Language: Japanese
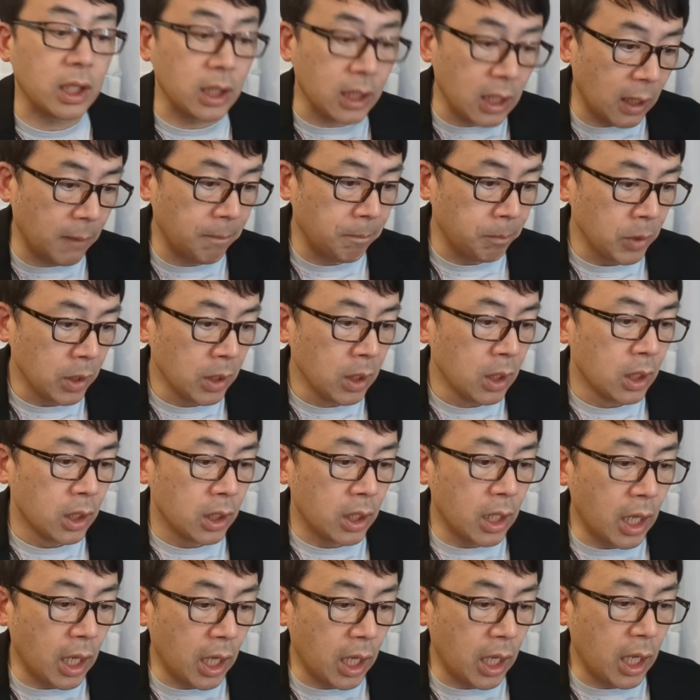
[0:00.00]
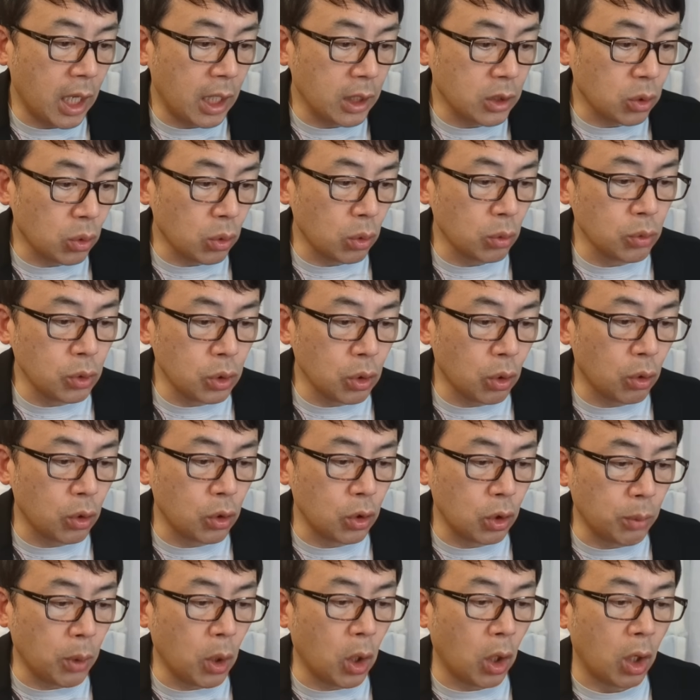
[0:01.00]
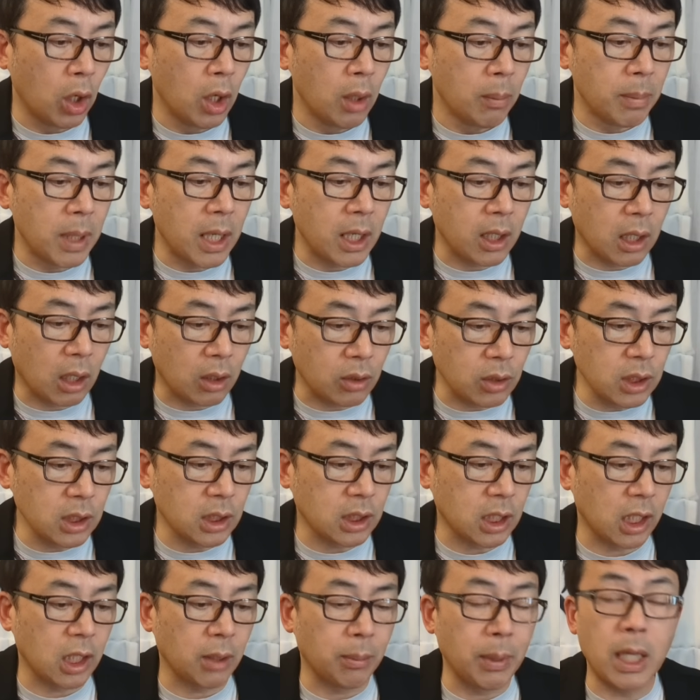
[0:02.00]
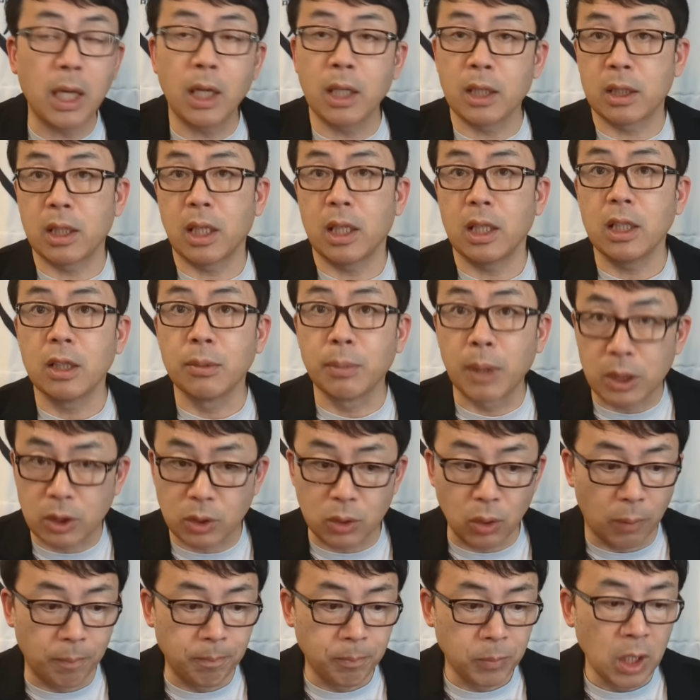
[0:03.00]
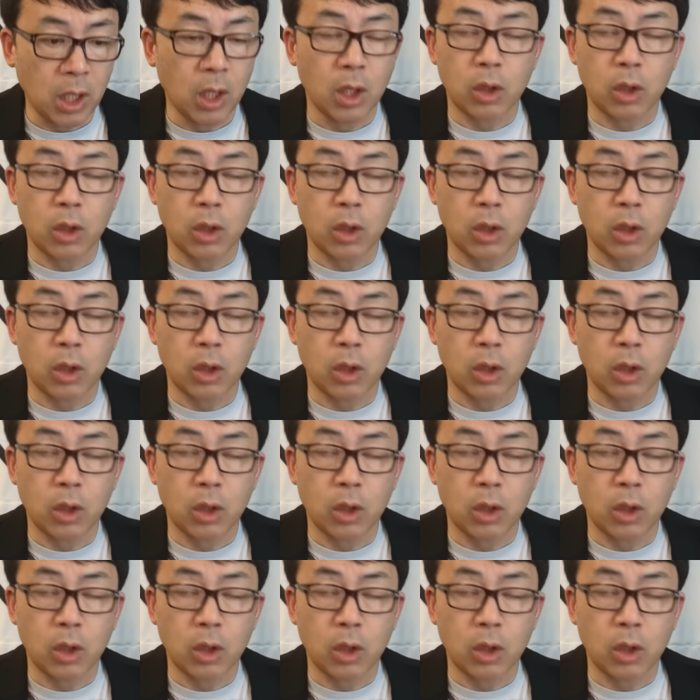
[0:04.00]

にね。で、その運用ルールも明確に定められていますと。